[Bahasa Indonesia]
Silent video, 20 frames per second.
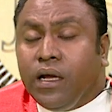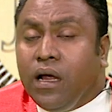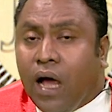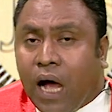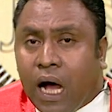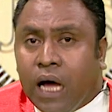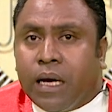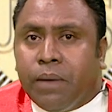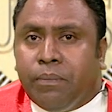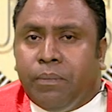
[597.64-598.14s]

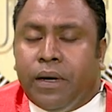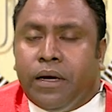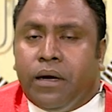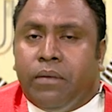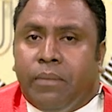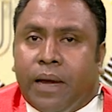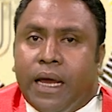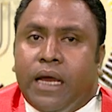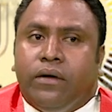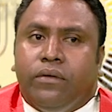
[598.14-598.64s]

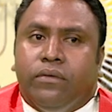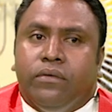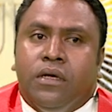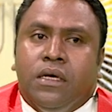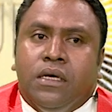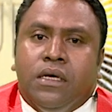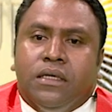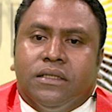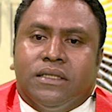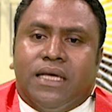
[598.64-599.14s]
arrependimento,
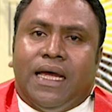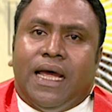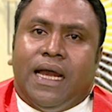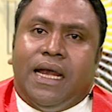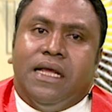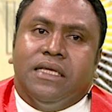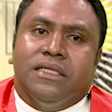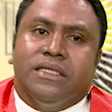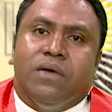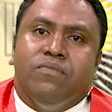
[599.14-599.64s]
saia
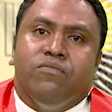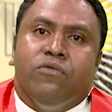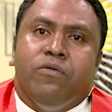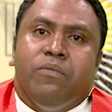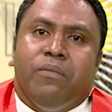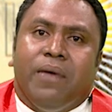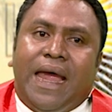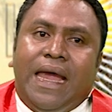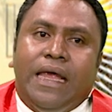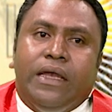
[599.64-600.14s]
nesse
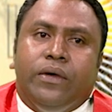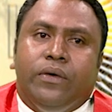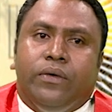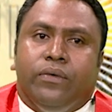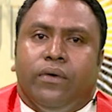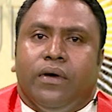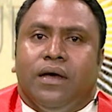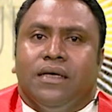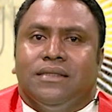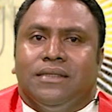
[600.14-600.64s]

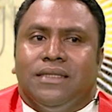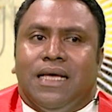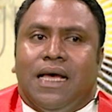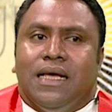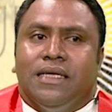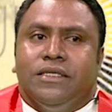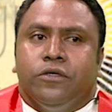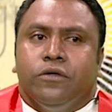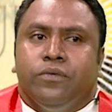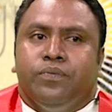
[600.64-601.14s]
momento que
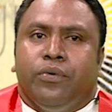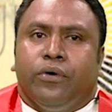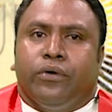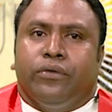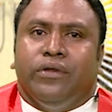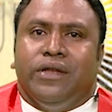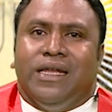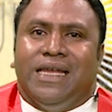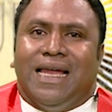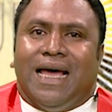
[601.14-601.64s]
essa
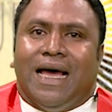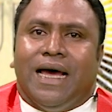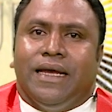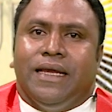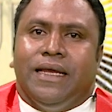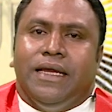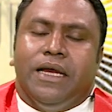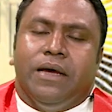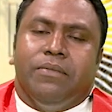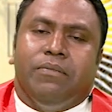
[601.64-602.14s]

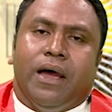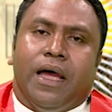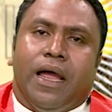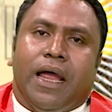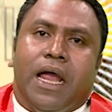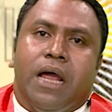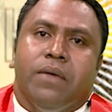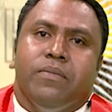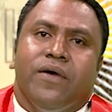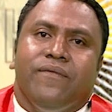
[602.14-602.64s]
oportunidade da ba
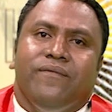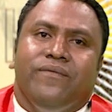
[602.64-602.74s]
ema